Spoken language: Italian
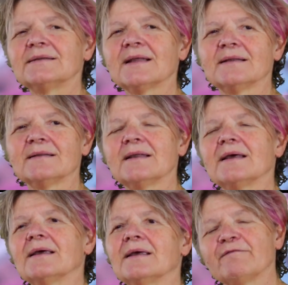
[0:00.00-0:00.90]

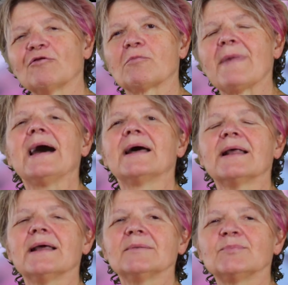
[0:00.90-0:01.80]
intende
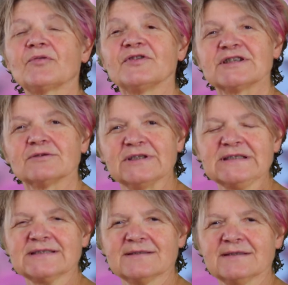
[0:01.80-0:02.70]
formare
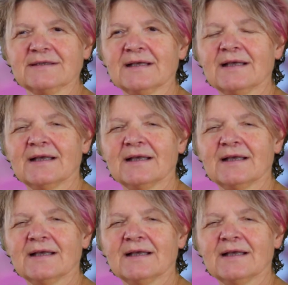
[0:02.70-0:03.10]
professionisti